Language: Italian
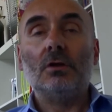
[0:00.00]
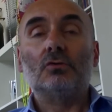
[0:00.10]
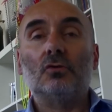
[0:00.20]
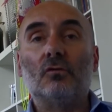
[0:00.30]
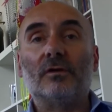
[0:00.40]

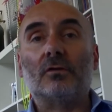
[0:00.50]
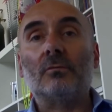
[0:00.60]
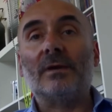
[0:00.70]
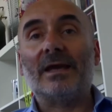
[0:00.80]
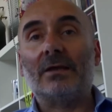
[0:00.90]
dove
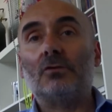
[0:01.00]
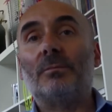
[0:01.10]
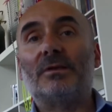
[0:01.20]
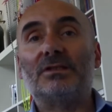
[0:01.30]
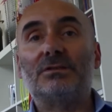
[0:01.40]
con me hanno
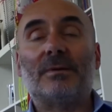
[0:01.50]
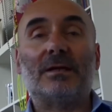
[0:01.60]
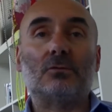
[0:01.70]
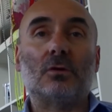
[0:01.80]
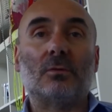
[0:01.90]

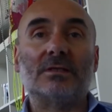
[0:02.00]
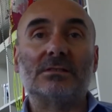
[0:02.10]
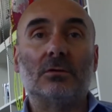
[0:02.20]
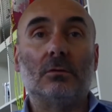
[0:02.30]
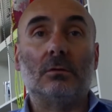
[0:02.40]
partecipato a
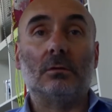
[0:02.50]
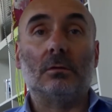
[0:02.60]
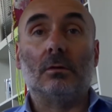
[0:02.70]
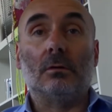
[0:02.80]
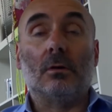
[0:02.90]

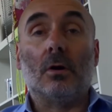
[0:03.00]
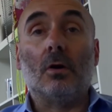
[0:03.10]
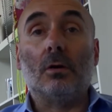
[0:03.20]
questo